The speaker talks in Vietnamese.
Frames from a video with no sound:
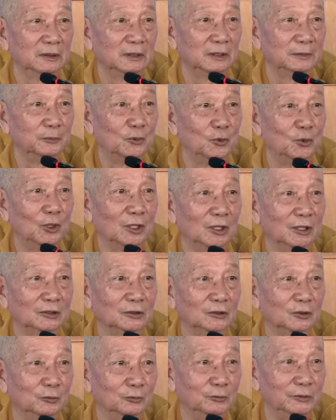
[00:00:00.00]
cái mùa
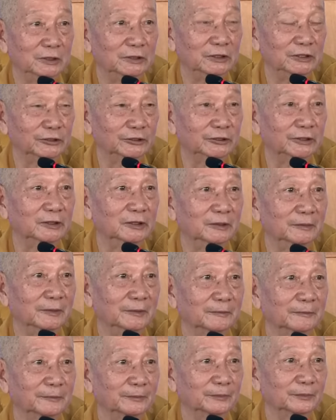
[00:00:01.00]
tụng Kinh Dược Sư.
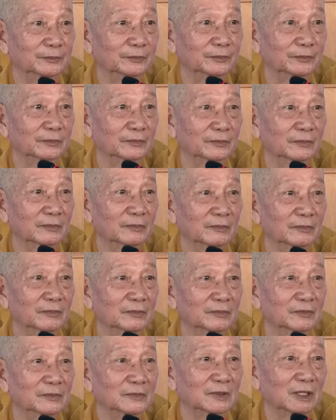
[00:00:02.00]

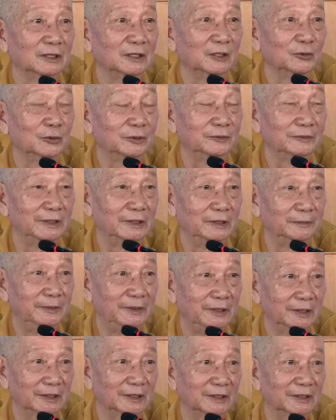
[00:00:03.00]
Cho nên quý vị
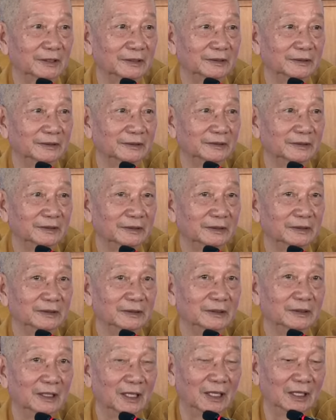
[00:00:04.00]
biết
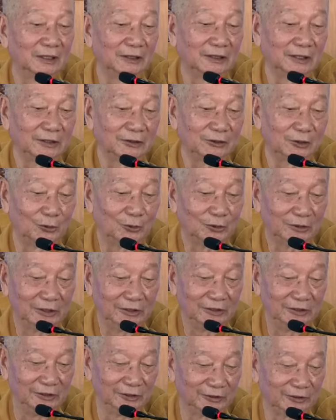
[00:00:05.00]
cái chỗ
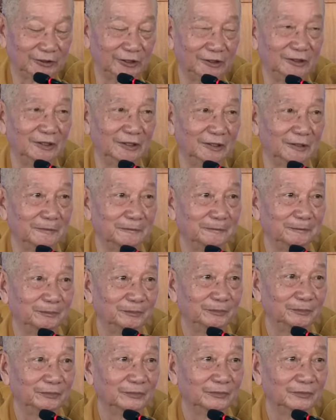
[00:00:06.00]
Kinh Dược Sư
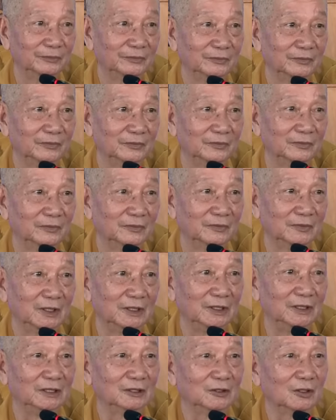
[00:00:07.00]

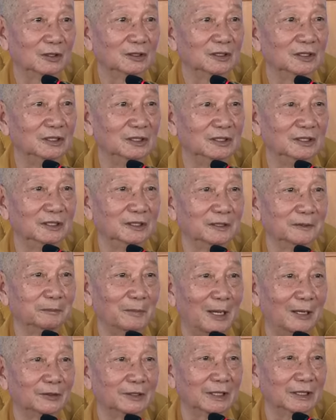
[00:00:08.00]
thì có người
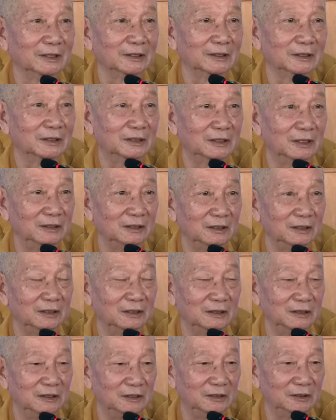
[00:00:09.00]
bảo rằng
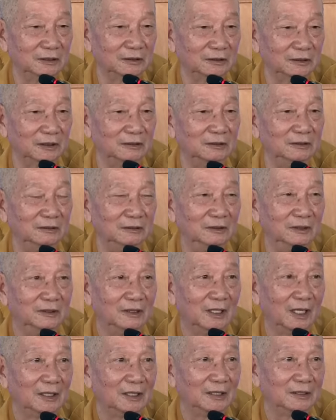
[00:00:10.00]
Kinh Dược Sư
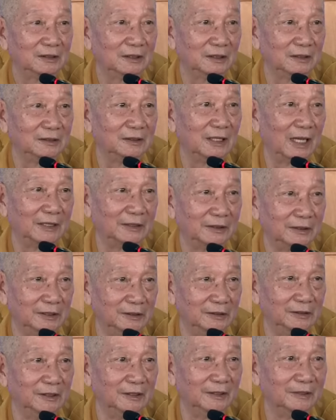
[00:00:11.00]
hay là Kinh Đại
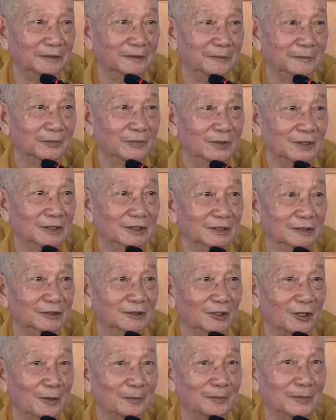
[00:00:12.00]
Thừa, thì cái
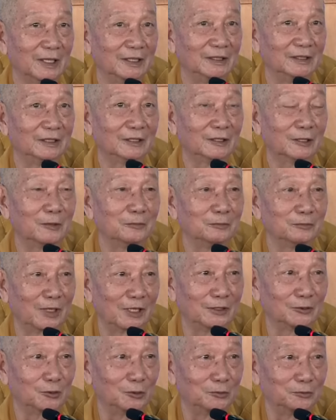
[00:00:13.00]
trường hợp này nó không
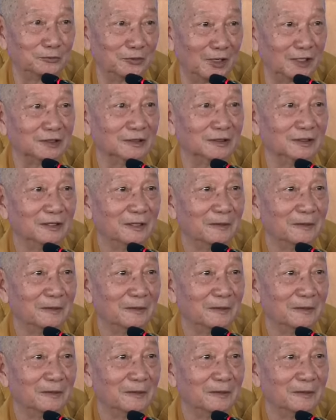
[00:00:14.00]
phải của Phật,